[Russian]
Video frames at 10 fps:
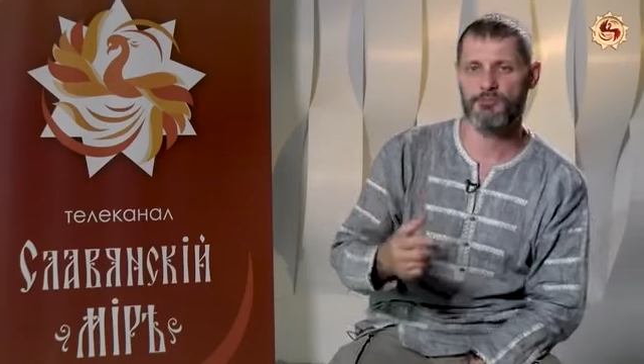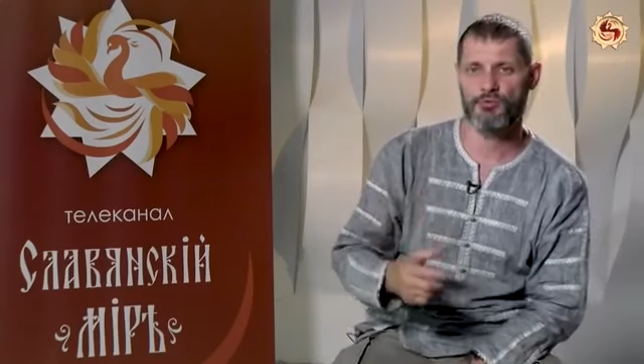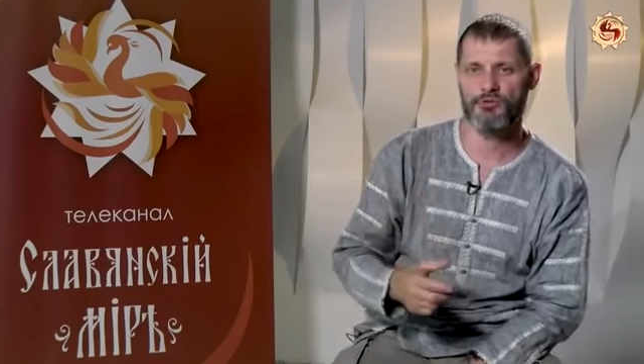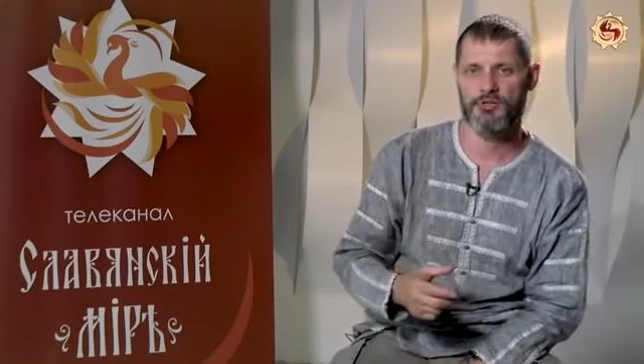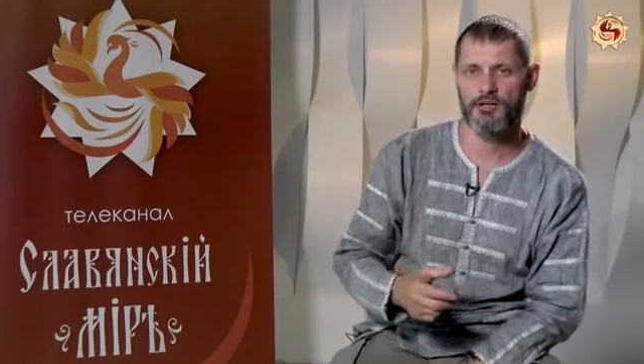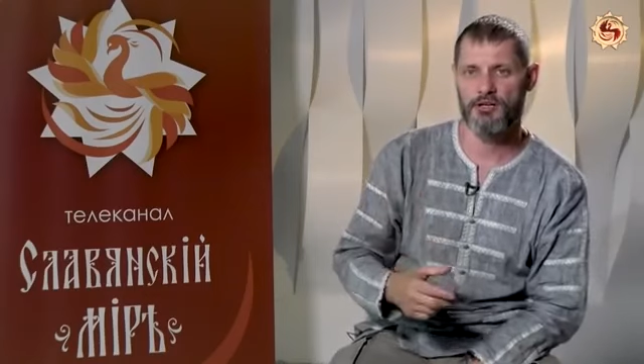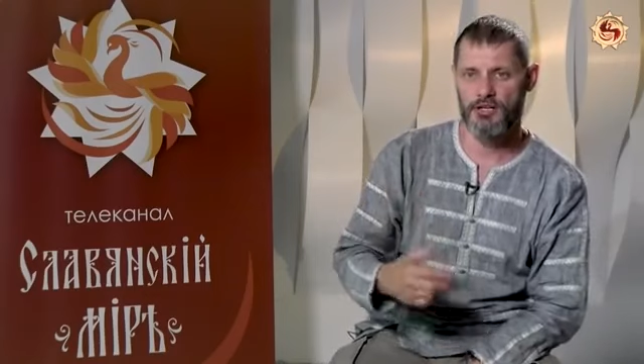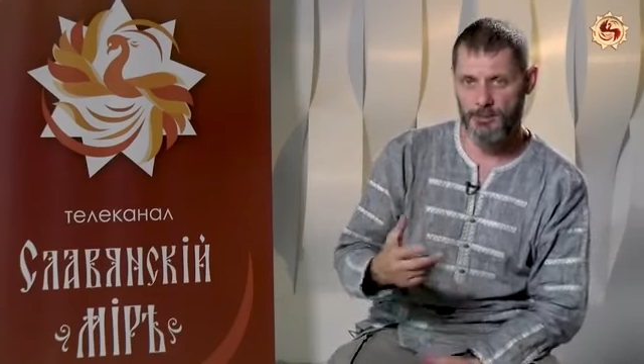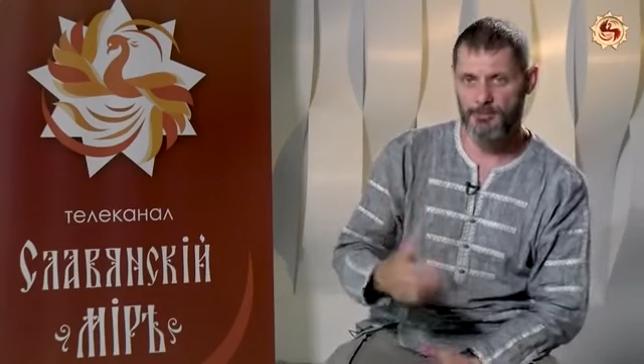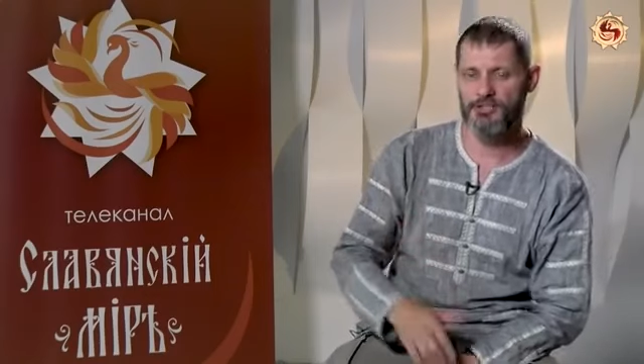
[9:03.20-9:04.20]
ребенка.
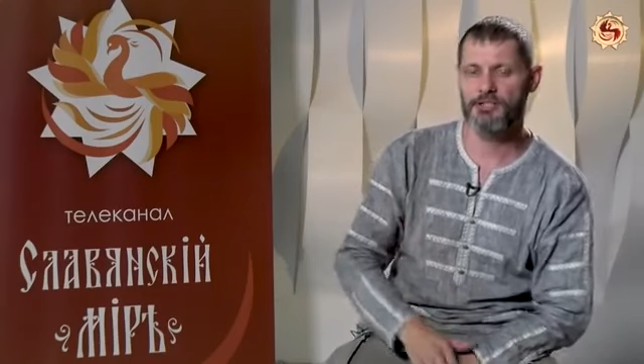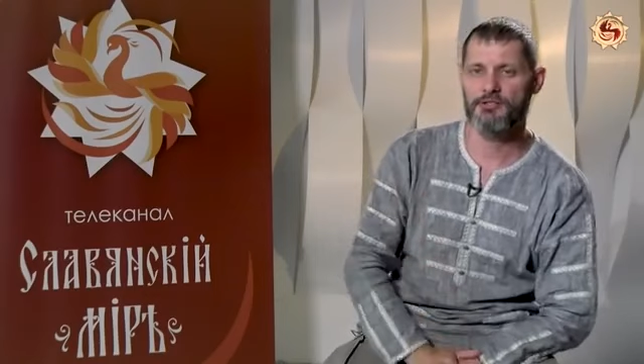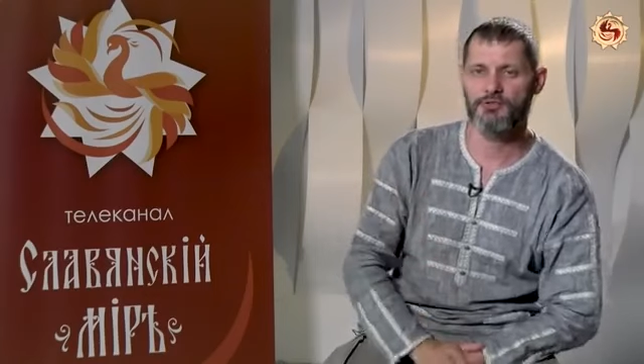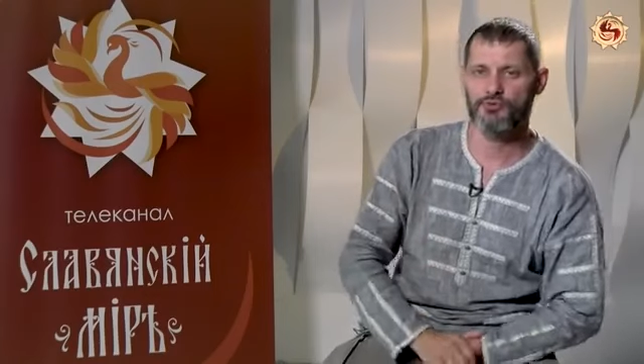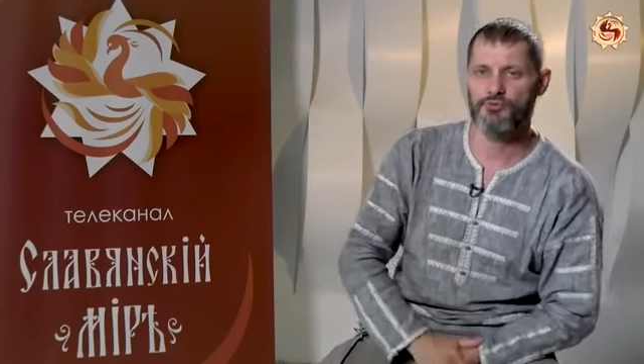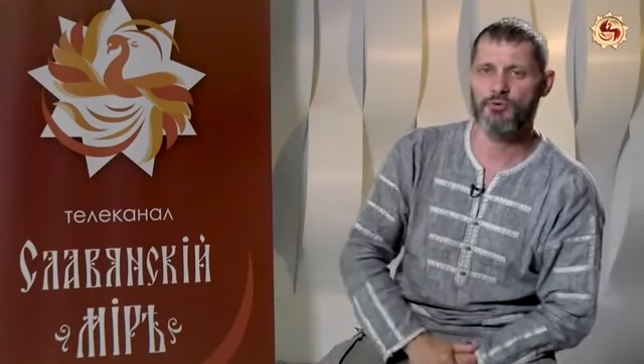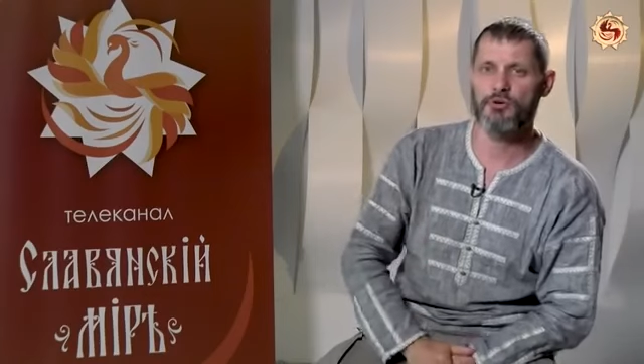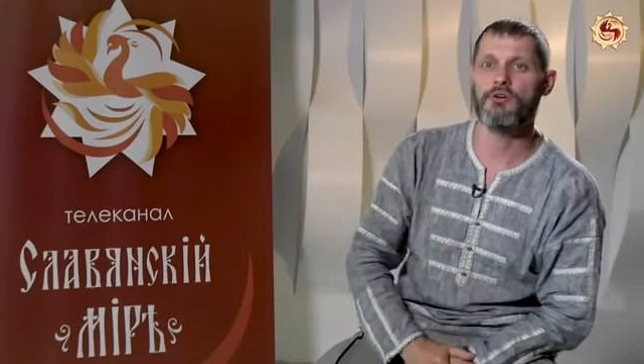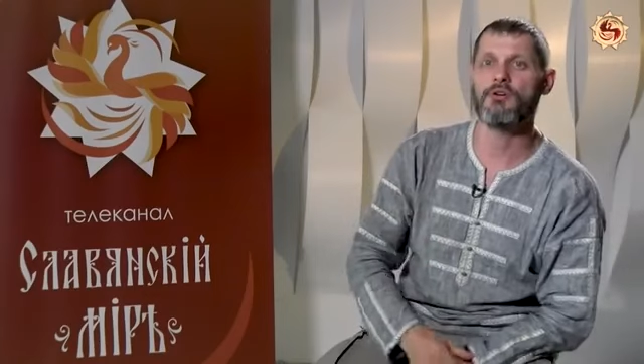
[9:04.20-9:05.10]
Как понять, что,